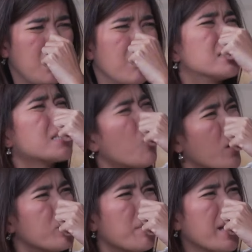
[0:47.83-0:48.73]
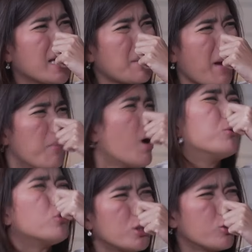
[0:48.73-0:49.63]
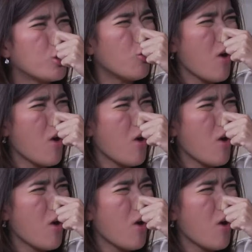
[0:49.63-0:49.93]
Mas, aku kan udah bilang sama kamu, kamu tuh tidur di